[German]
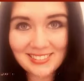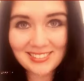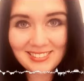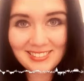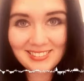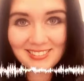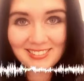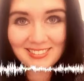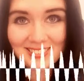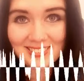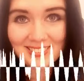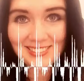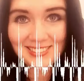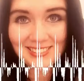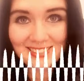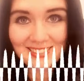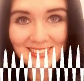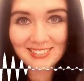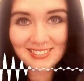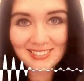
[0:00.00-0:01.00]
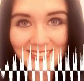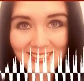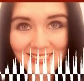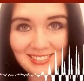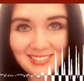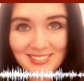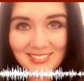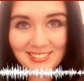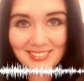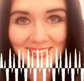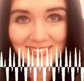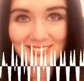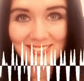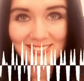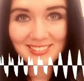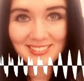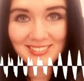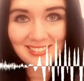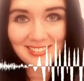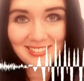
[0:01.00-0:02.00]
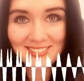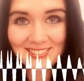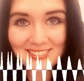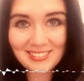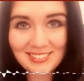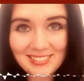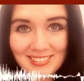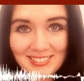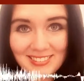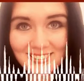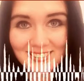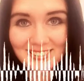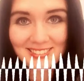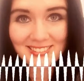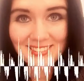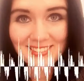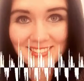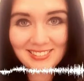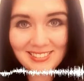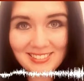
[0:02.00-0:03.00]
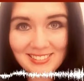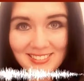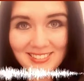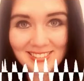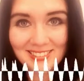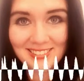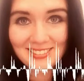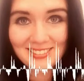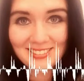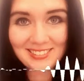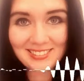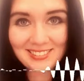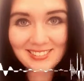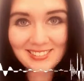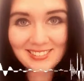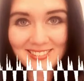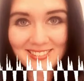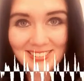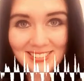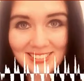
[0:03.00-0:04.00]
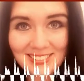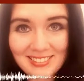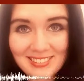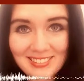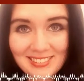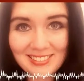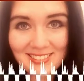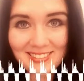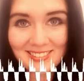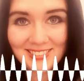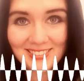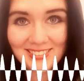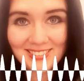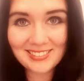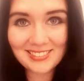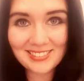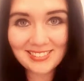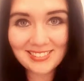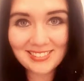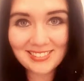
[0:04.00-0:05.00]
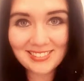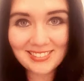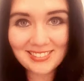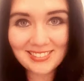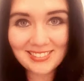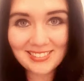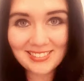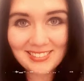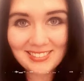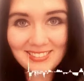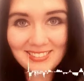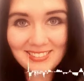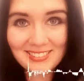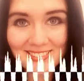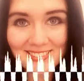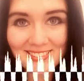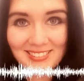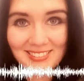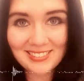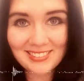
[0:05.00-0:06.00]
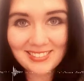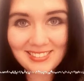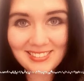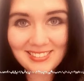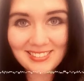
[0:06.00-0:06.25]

einfach seinen eigenen Körper zu berühren und so eine Beziehung auch zu seinem eigenen Körper zu haben, das